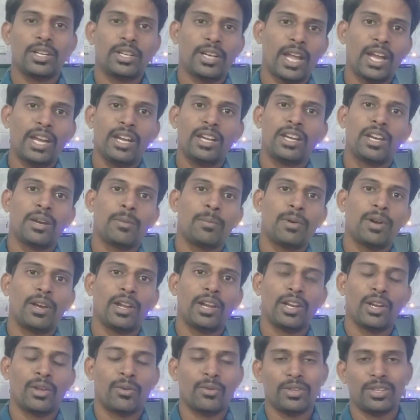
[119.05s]
நைன் ட்ரிபிள்
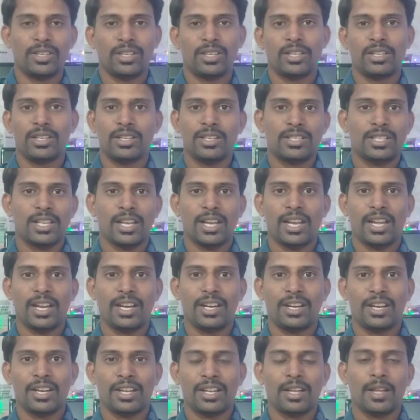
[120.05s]
நைனுக்கு வந்துட்டு சேல்
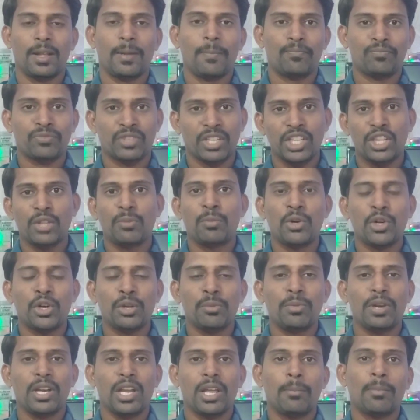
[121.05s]
ஆகிட்டு இருக்கு இது
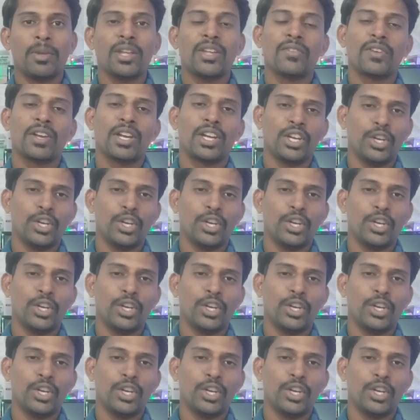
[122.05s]
மட்டும் இல்லாமல் இவங்க